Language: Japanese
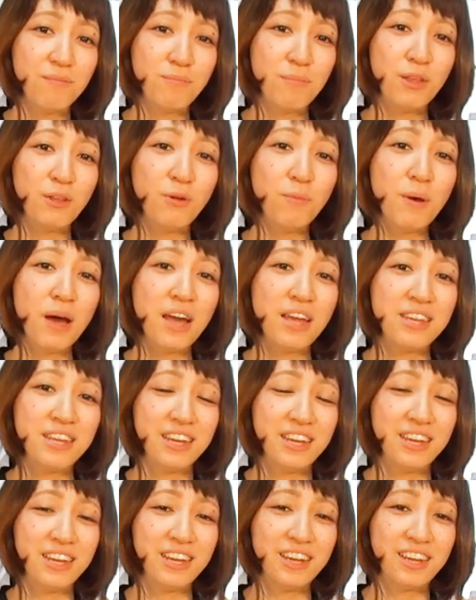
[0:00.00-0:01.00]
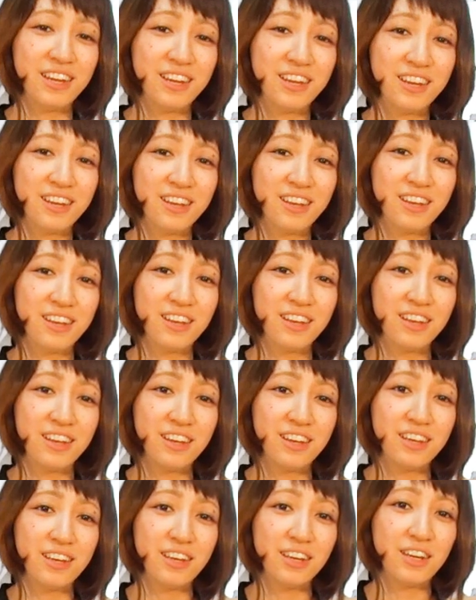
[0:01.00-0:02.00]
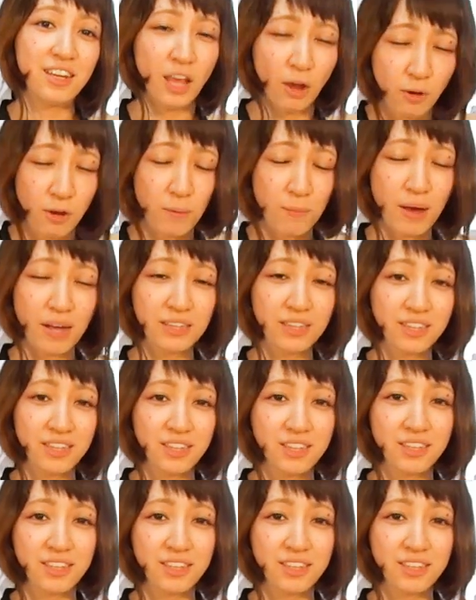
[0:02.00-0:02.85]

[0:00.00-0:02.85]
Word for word: 目の前に、来ております。